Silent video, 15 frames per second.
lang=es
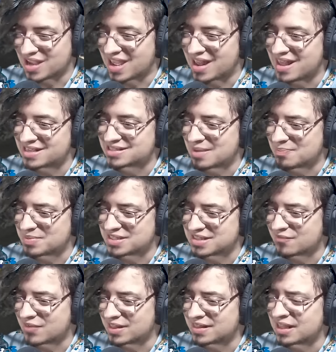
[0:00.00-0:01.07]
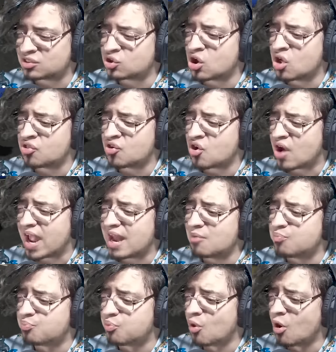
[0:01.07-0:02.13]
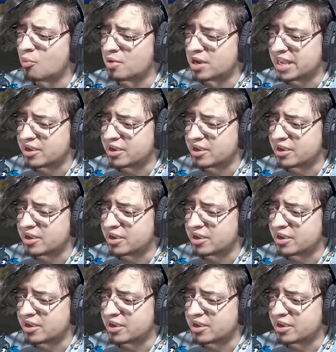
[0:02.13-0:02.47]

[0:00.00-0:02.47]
esta pista frente a todo el público